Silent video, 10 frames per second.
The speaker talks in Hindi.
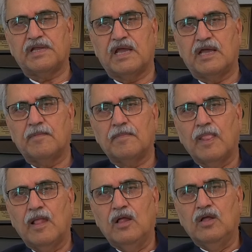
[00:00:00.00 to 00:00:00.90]
है
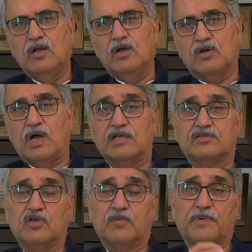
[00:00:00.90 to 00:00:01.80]

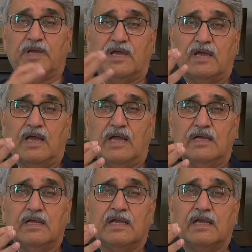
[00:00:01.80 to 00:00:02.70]
ख़ास तौर पे
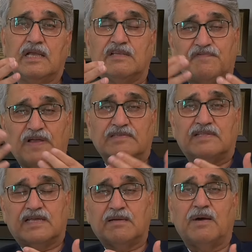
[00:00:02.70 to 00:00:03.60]
इस
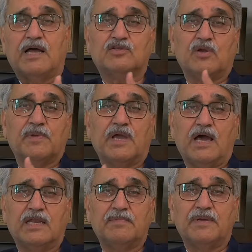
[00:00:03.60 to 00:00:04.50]
फैसले के बाद जो अभी
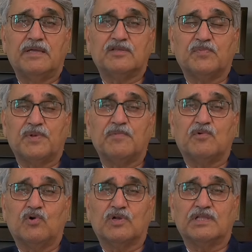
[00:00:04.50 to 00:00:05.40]
हाल ही में सुप्रीम
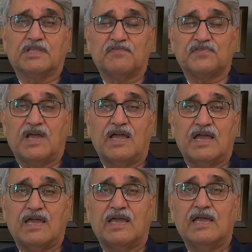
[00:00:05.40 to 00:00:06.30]
कोर्ट की तरफ से
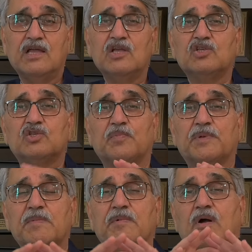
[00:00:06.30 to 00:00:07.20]
आया है
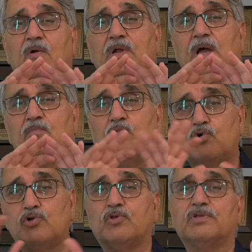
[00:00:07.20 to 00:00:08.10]
सुप्रीम कोर्ट का
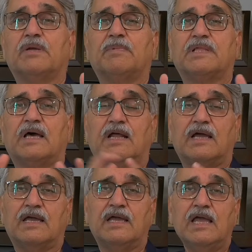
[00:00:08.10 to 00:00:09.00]
मूड तो ये बता
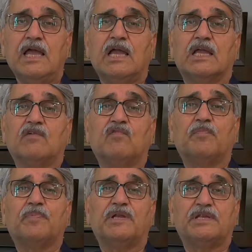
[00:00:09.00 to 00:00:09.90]
रहा है कि वो
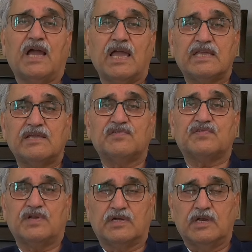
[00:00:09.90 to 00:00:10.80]
पीटीआई की
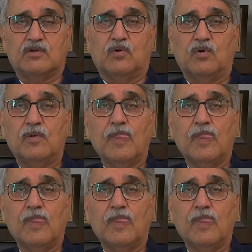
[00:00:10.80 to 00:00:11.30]
स्ट्रगल को